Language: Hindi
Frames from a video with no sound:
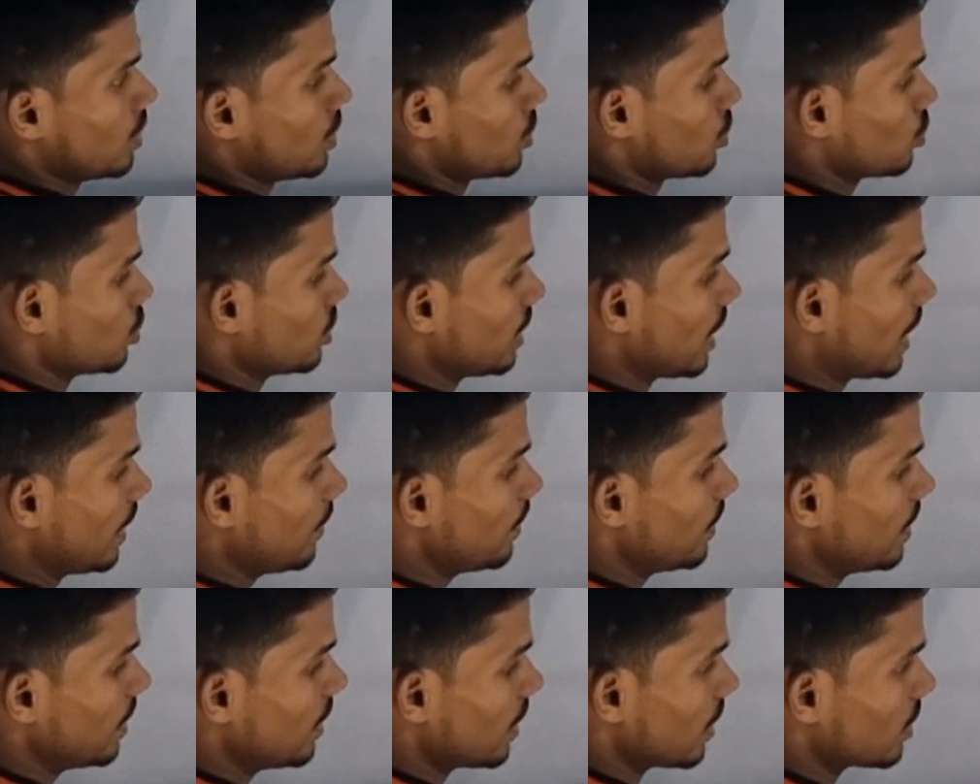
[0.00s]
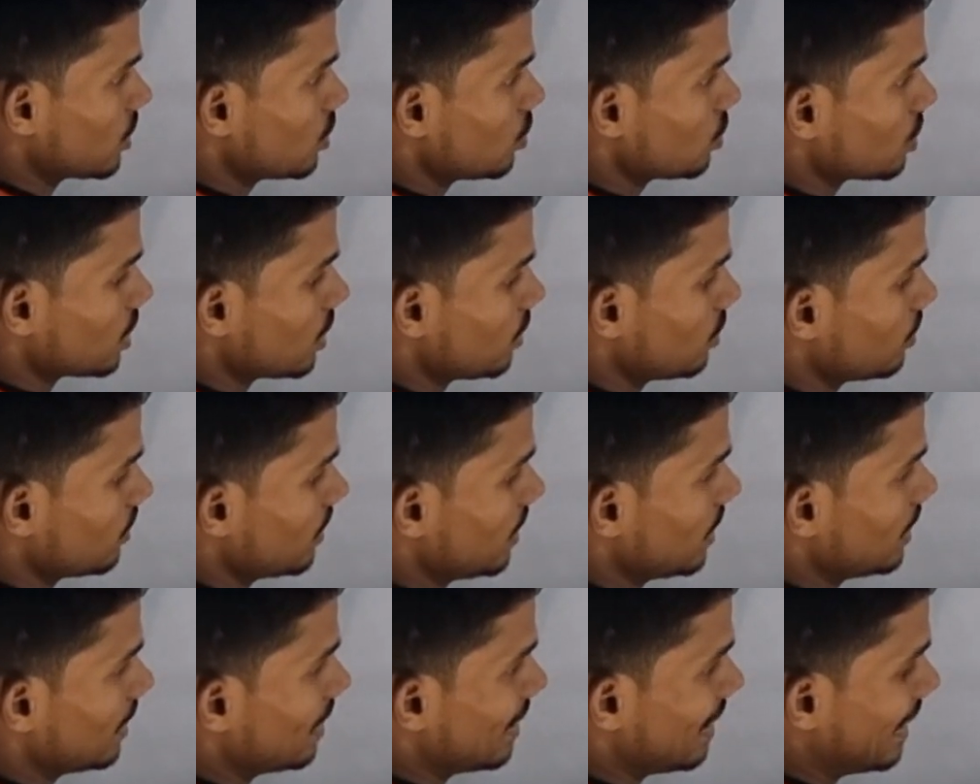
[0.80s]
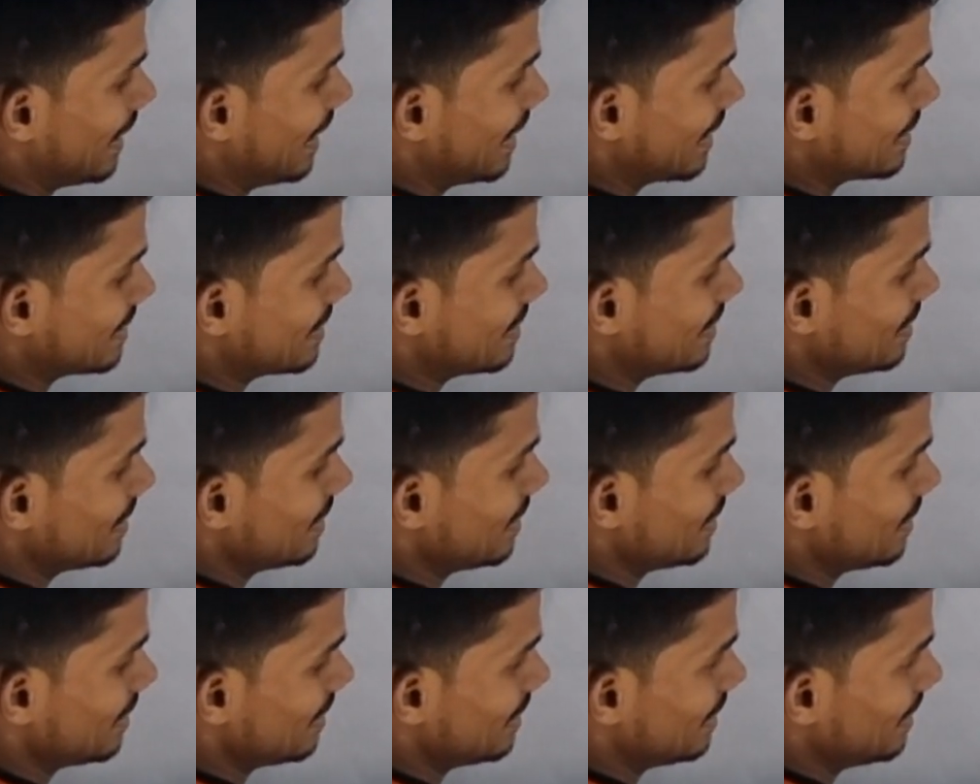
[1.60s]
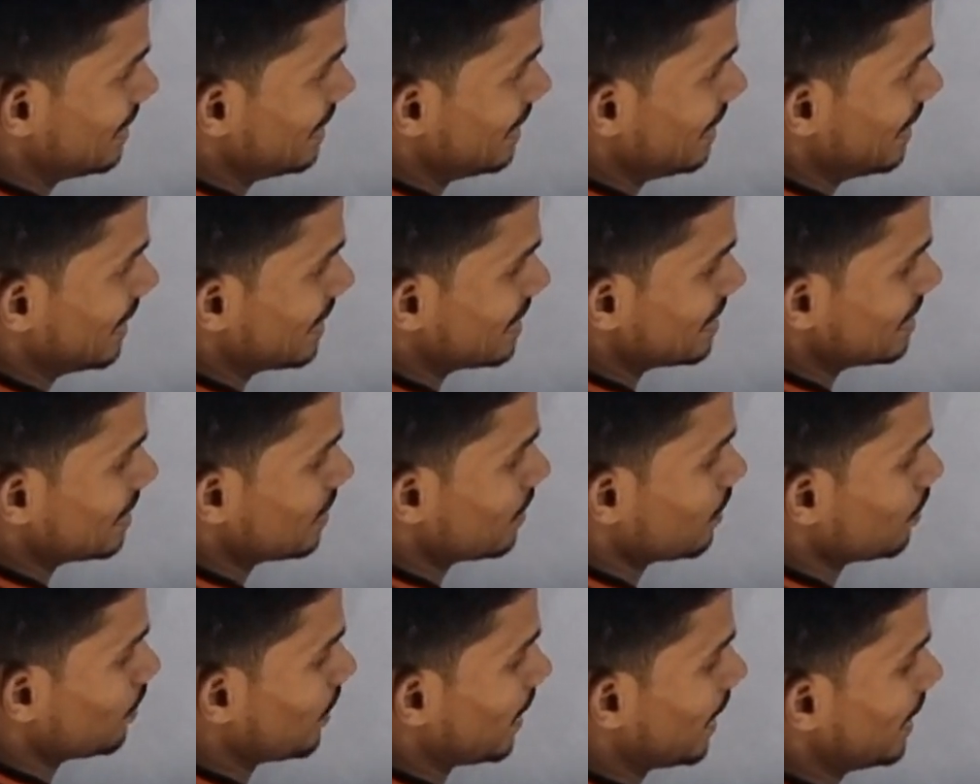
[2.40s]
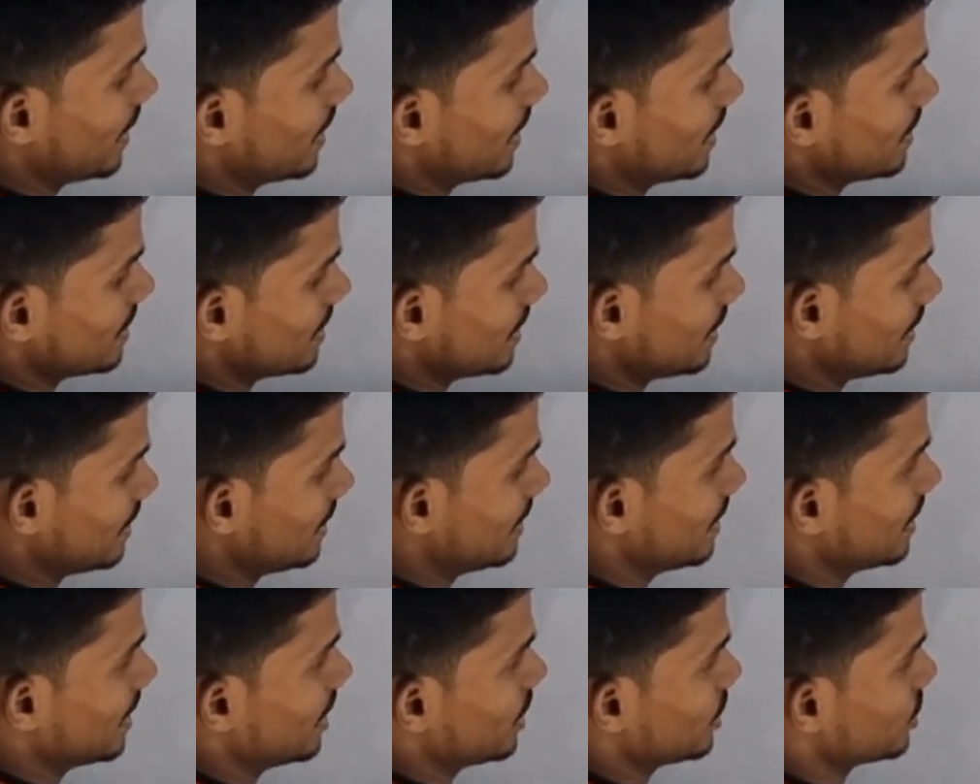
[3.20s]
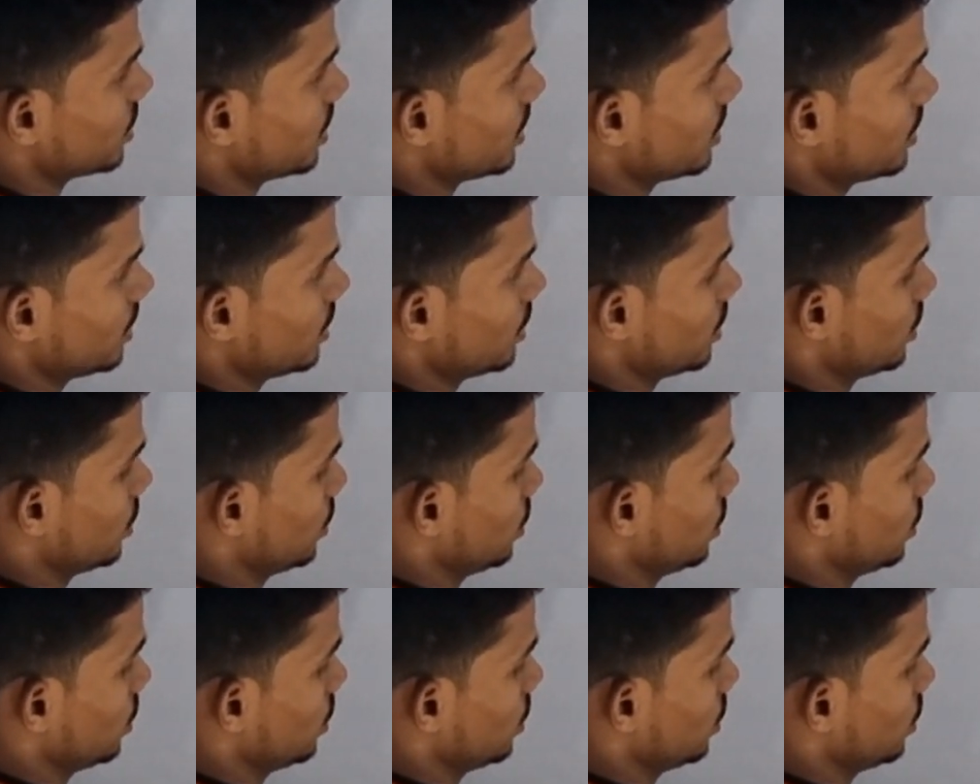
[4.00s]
तो यहीं पे रख देता हूँ मैं एक्स डी एक्स माइनस इंटीग्रेशन